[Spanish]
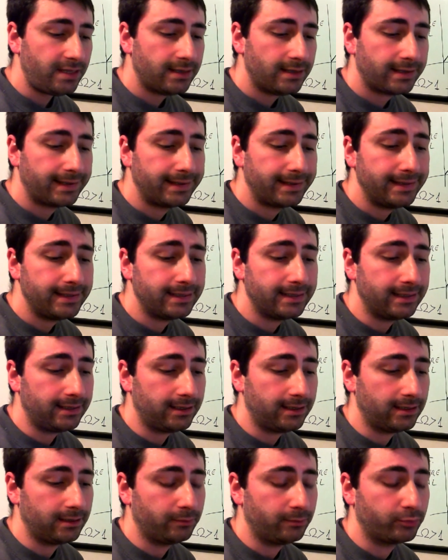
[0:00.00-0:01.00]

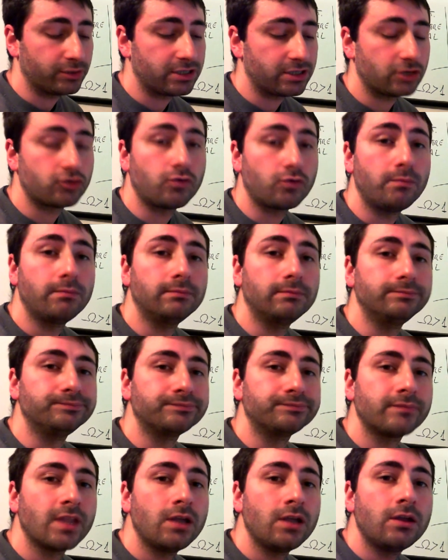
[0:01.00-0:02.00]
que pues es un,
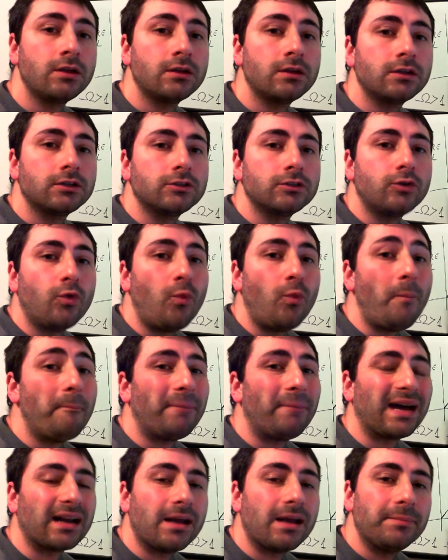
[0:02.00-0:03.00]

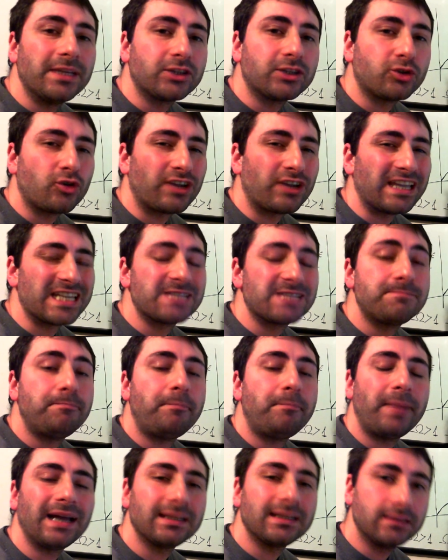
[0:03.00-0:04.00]
parámetro que
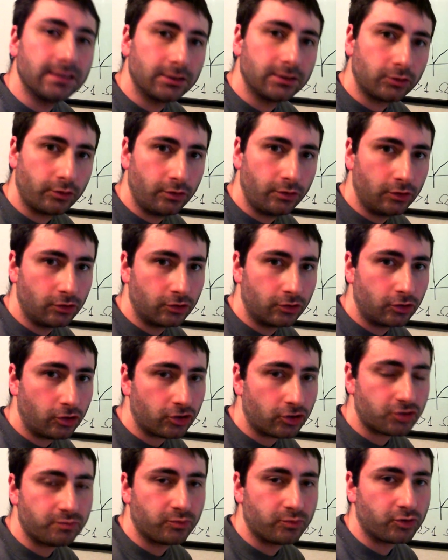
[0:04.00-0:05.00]
expande todo el
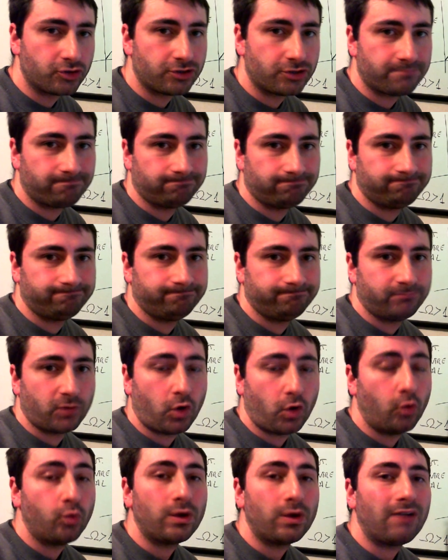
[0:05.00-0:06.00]
cosmos
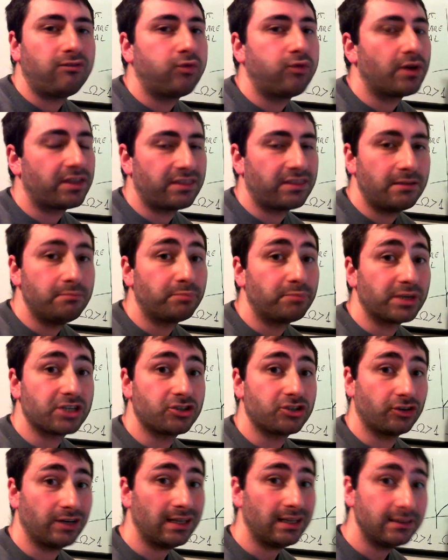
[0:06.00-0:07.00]
con una fuerza
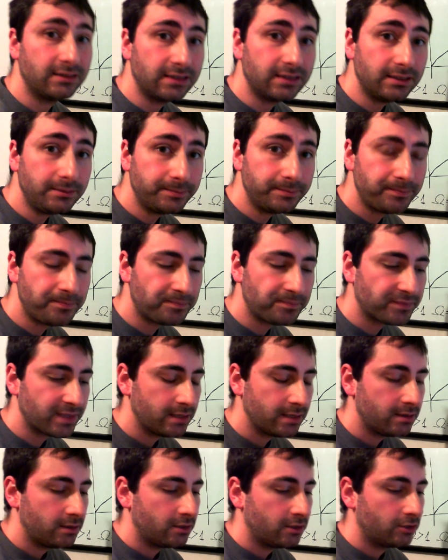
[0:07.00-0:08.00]
impresionante,
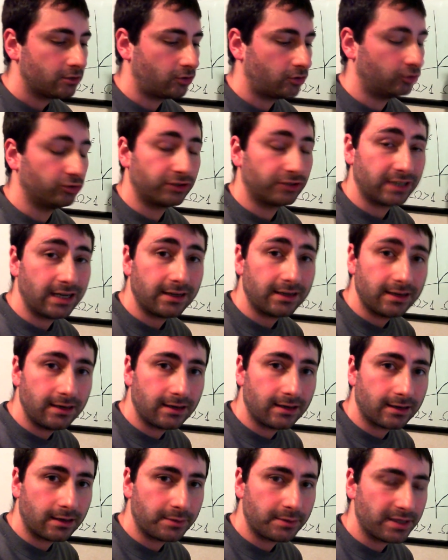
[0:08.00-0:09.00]
contraria a la
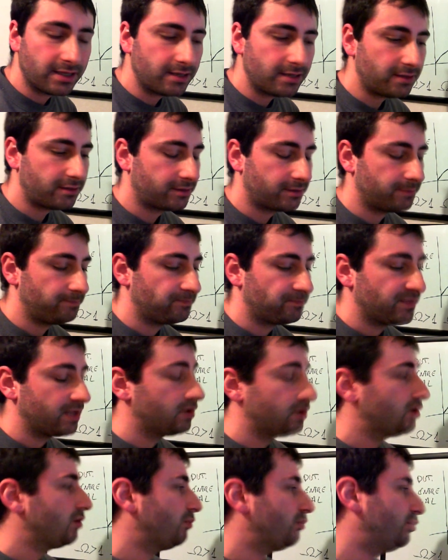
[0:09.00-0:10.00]
gravedad,
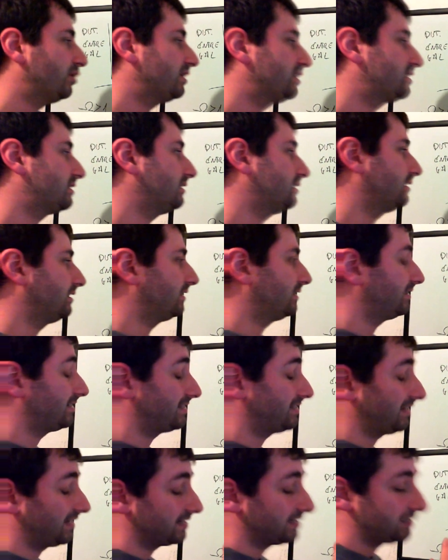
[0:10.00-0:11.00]
pues
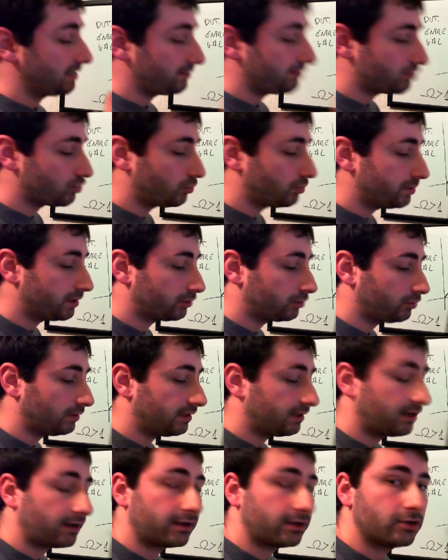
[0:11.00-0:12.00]
desde que se ha descubierto la
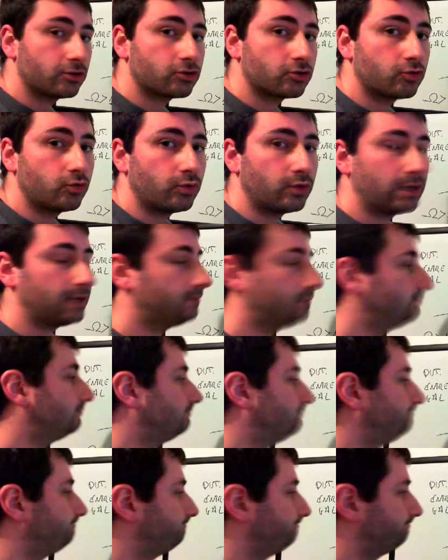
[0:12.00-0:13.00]
energía oscura,
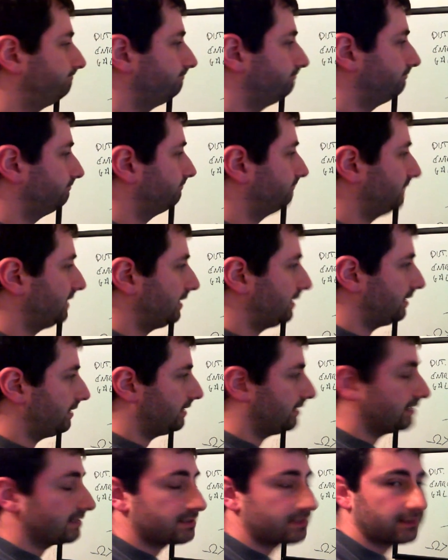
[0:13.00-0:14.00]

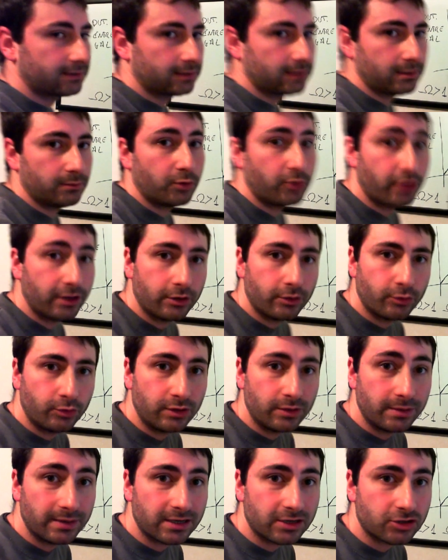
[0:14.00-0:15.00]
este modelo de
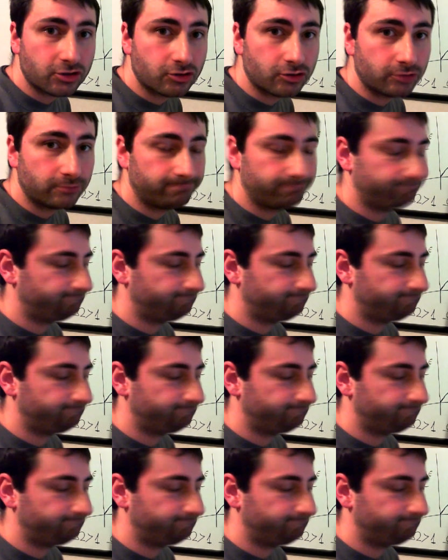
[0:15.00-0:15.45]
universo